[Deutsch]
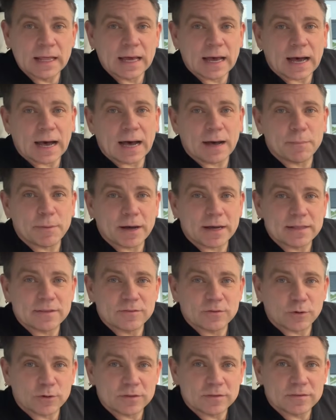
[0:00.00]
Aber
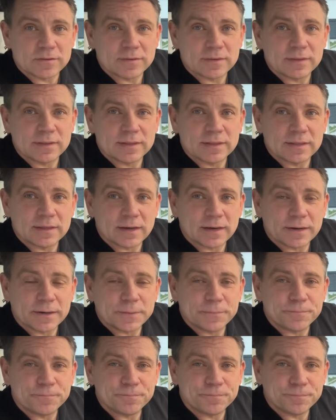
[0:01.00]
ansonsten
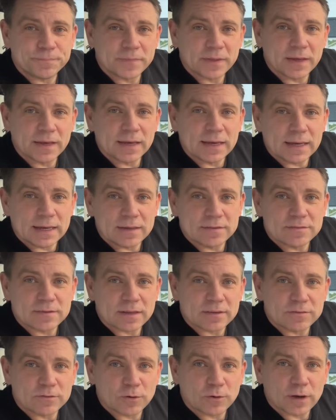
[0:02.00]
ähm, ist
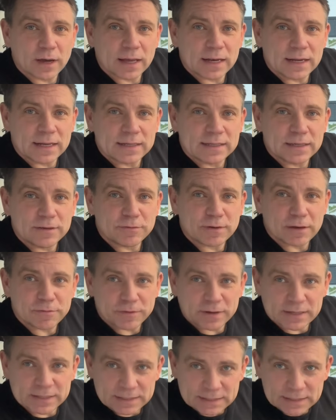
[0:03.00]
das doch relativ
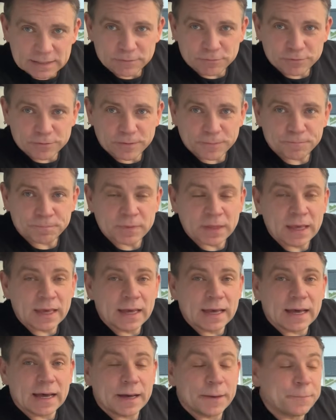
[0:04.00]
effektiv.
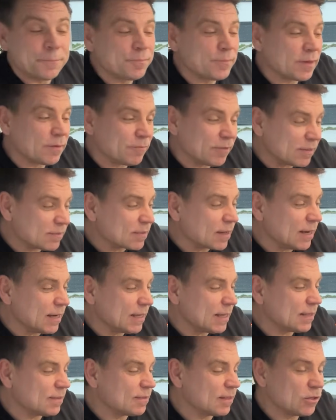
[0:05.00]
Ähm, was kann ich
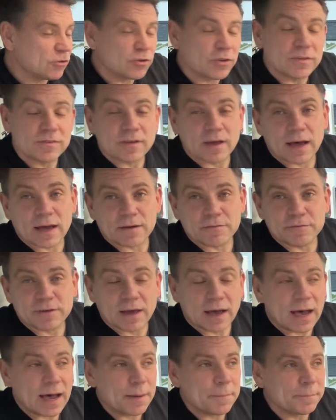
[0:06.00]
jetzt denn schon sagen?
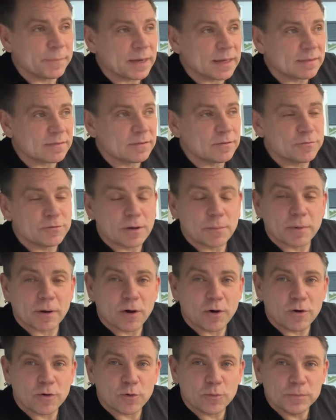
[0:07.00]
Wir haben jetzt einen
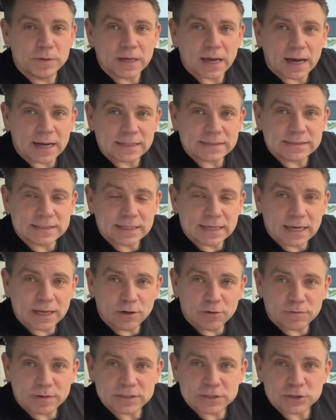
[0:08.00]
Verbrauch um die 18
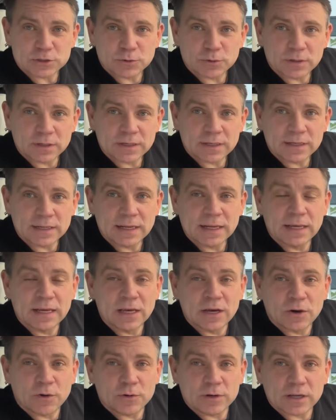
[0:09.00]
Kilowattstunden.
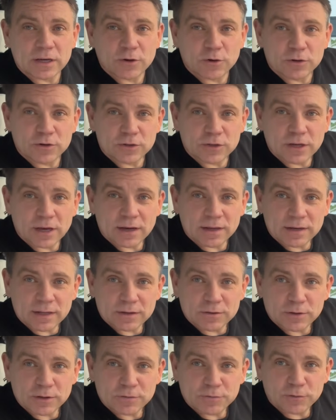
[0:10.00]
Und ihr könnt euch ja
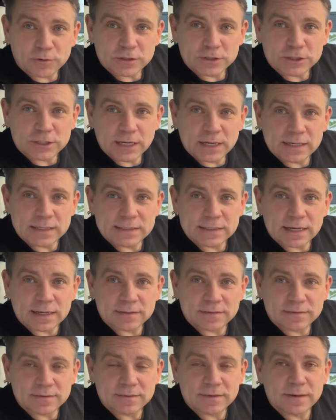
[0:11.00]
natürlich vorstellen,
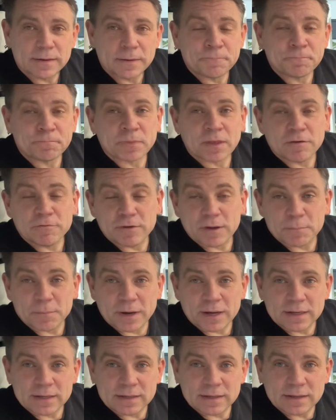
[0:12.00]
dass wenn
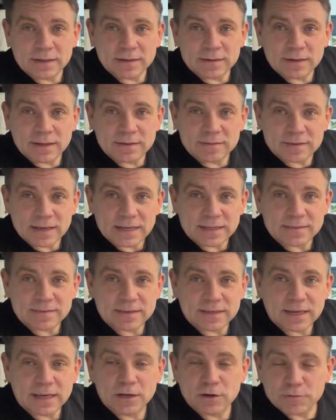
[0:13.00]
man eine
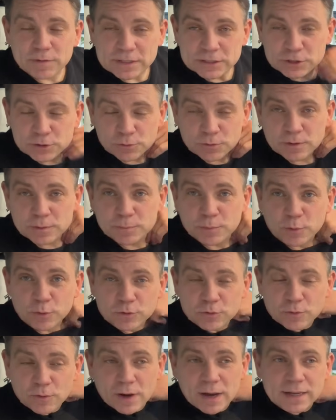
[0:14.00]
60 Kilowattstunden
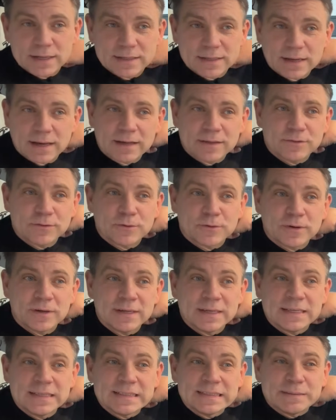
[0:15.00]
brutto hat, also
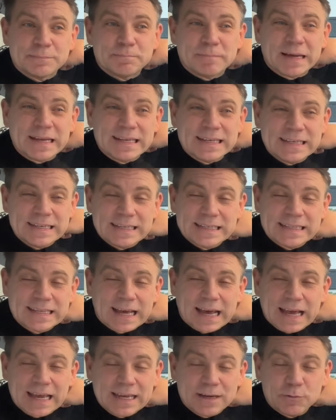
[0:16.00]
man
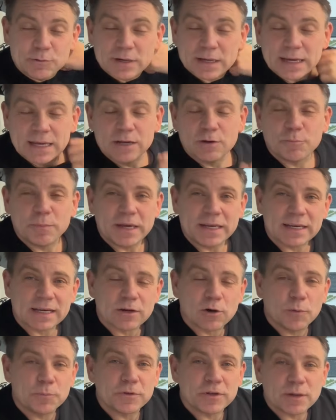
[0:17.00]
300 Kilometer
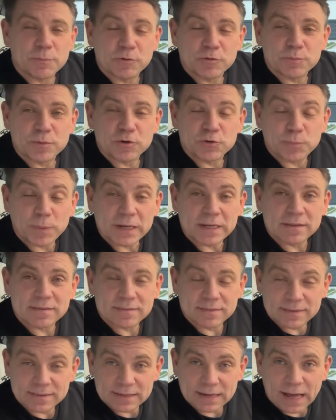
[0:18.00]
kommt und dann muss man
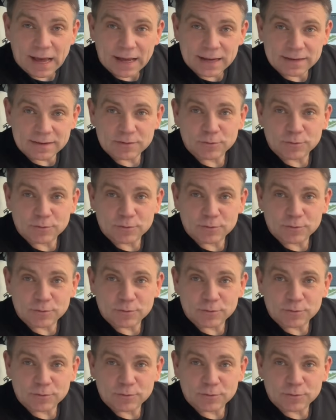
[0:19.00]
spätestens laden.